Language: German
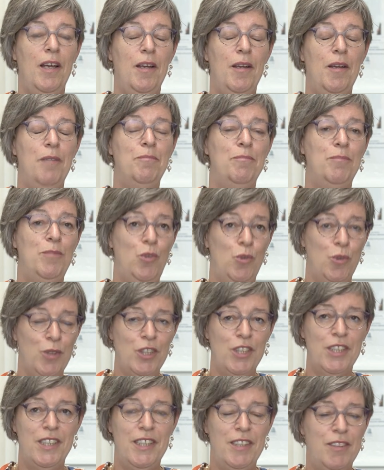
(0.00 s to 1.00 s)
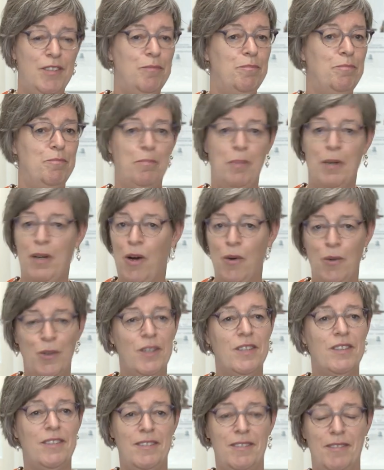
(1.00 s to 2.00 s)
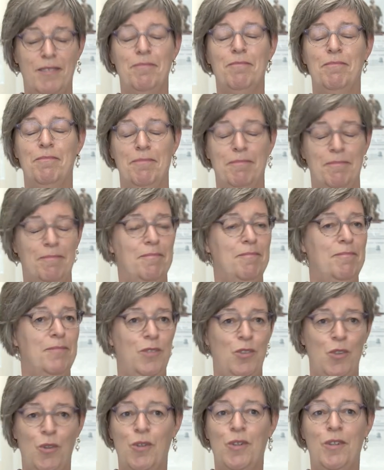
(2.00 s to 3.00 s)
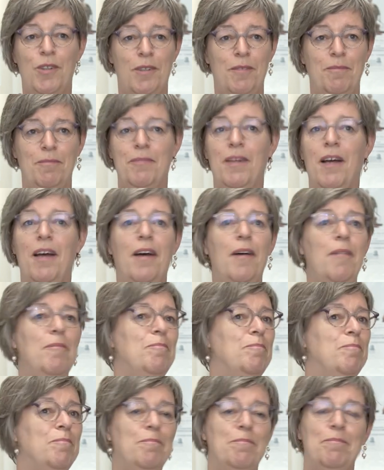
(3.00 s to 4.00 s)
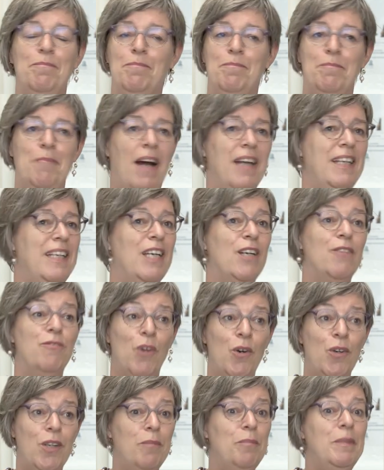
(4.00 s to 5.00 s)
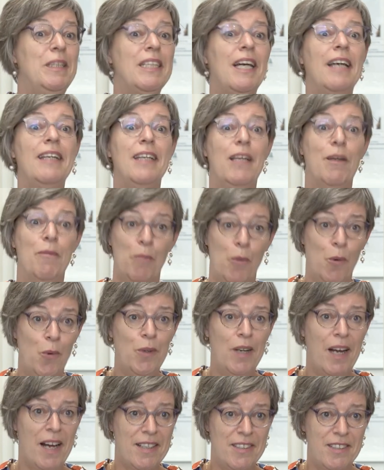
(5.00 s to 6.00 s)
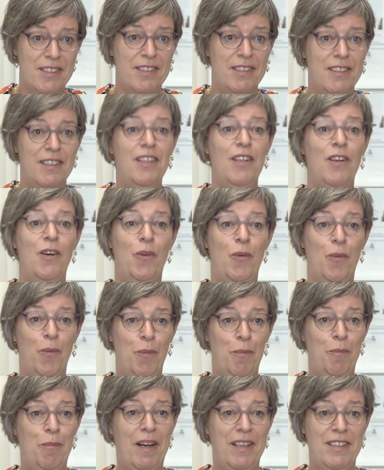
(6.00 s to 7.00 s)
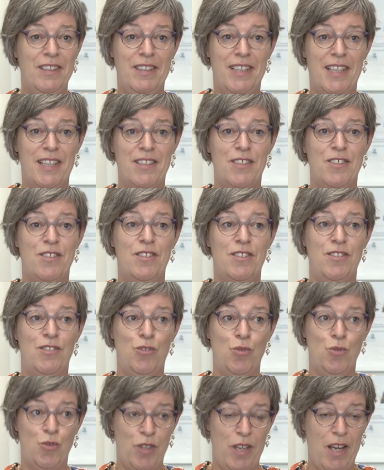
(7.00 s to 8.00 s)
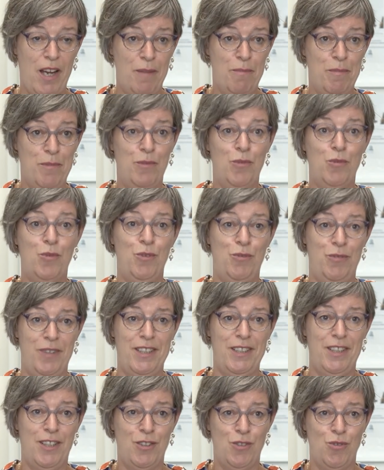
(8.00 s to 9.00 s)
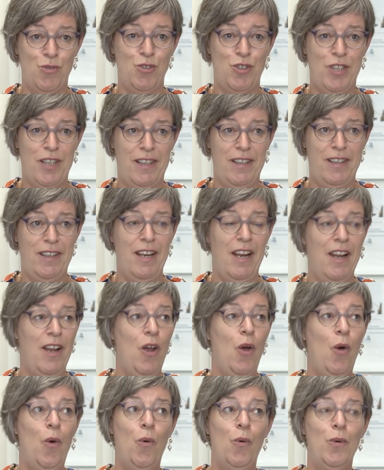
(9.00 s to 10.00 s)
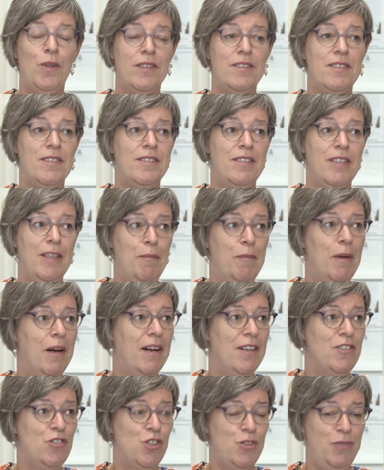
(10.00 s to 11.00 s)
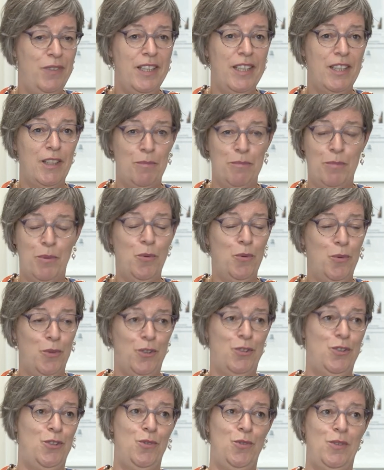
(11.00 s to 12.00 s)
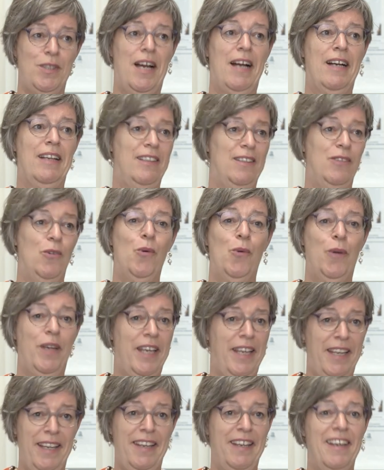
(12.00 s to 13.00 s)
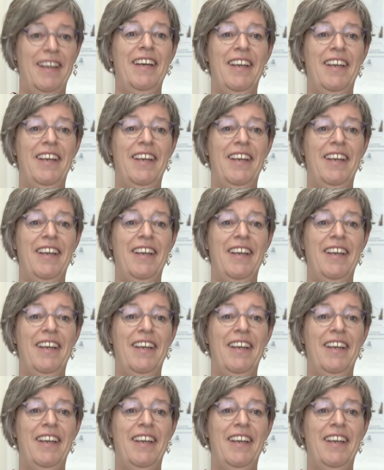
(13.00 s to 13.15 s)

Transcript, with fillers: Im Durchschnitt braucht es doch ähm, einige Wochen bis einige Monate, um einen Text zu schreiben und fertigzustellen. Und es ist immer ein schwieriger Punkt zu sagen, okay,